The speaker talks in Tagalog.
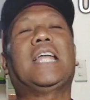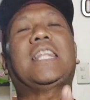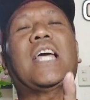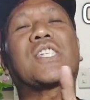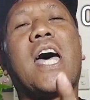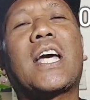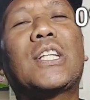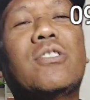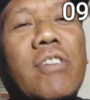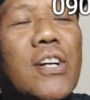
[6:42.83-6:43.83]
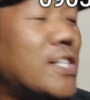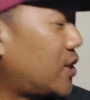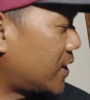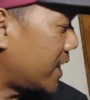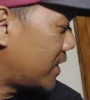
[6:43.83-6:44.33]
I-text sa akin numero
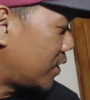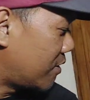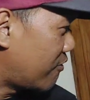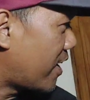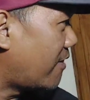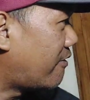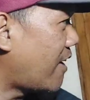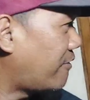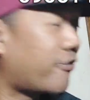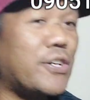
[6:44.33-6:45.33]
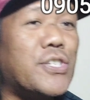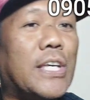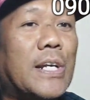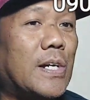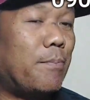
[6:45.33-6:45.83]

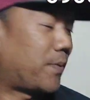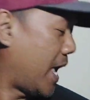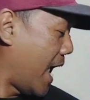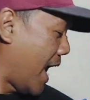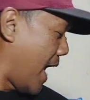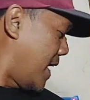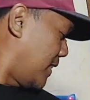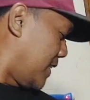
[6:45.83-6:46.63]
0905-140-8782.